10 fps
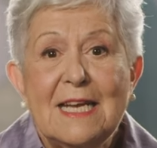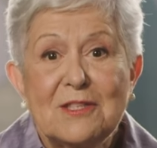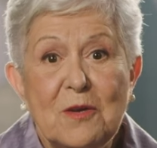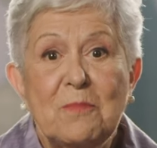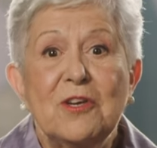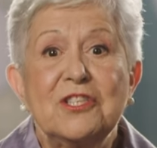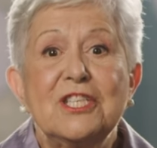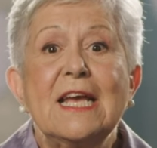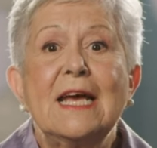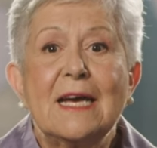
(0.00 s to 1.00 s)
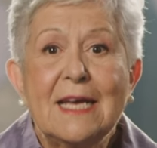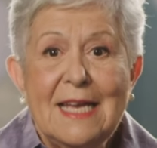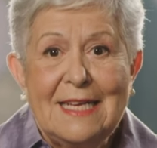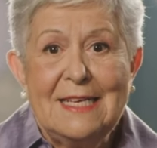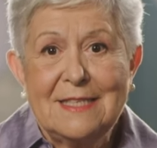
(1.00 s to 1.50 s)
dans un projet
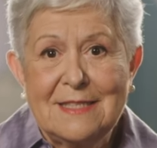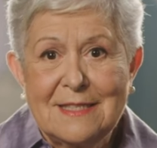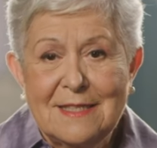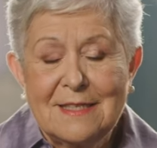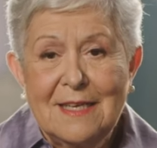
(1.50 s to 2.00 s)
réaliste